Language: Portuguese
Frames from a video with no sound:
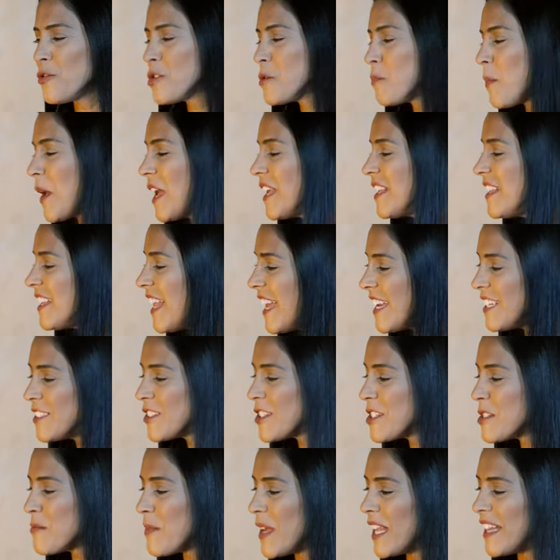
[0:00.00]
Os
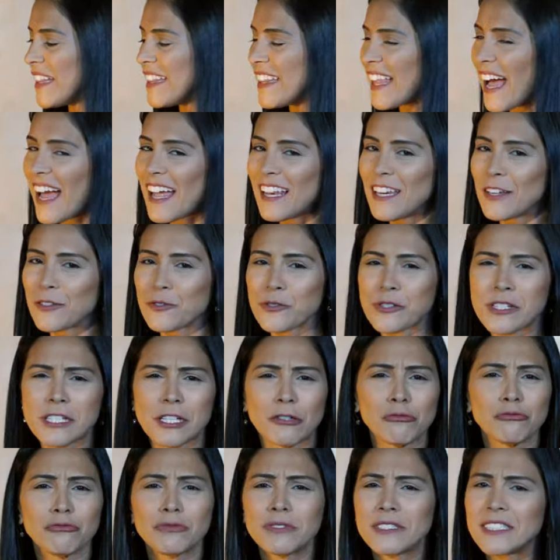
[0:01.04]
pendentes metálicos
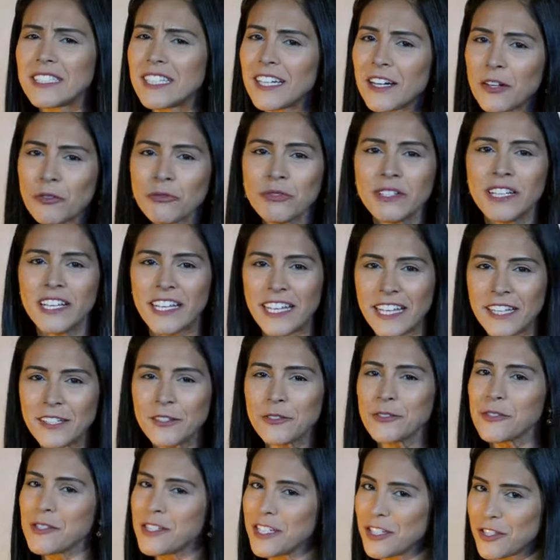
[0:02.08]
são tão
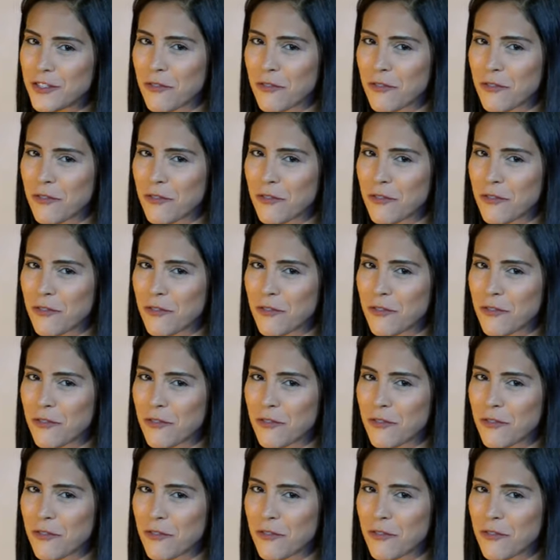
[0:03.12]
lindos e